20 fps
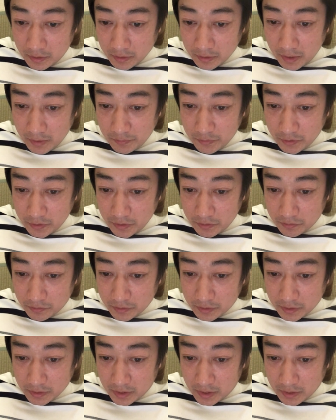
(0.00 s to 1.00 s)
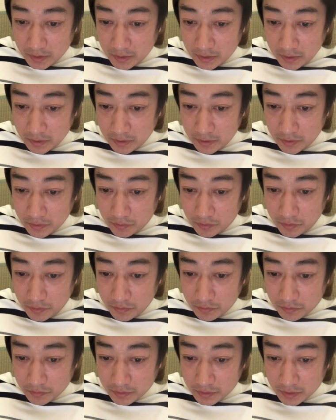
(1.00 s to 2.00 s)
煙の違い匂
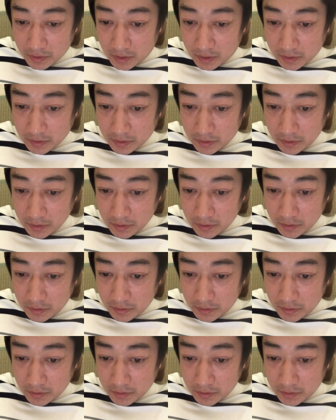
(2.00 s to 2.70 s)
いの違い